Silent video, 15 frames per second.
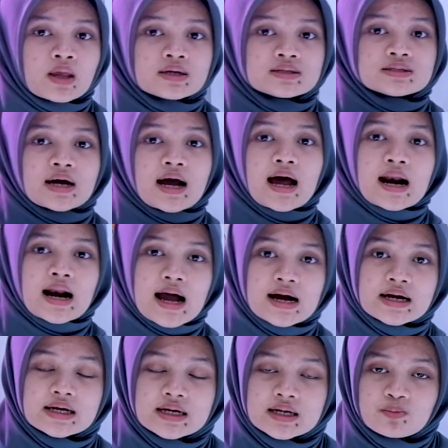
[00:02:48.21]

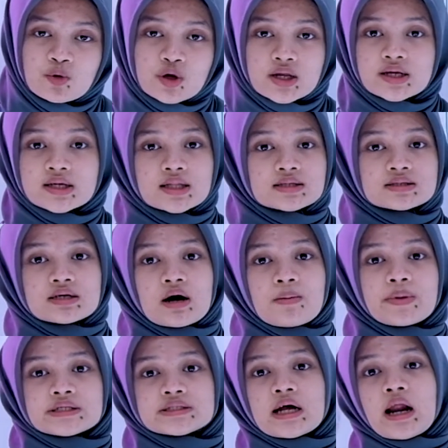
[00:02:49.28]
sekarang mungkin kita sedang
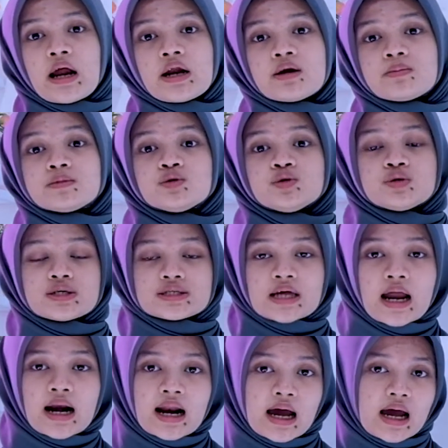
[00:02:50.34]
perjalanan menuju ke
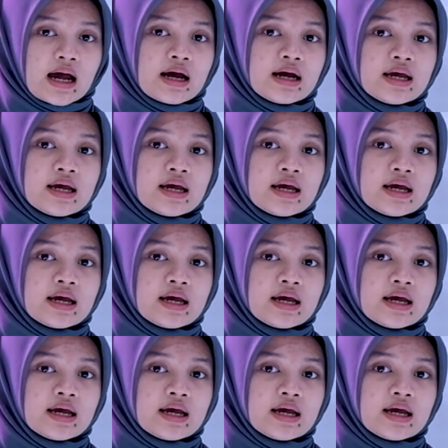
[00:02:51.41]
sana.